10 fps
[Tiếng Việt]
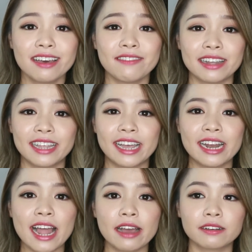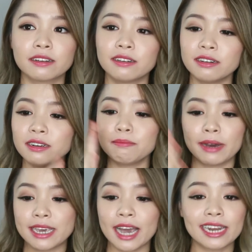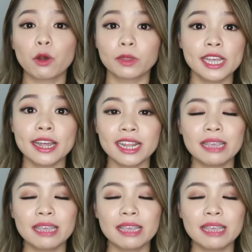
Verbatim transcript: và thế là cứ mấy ngày đầu tiên ấy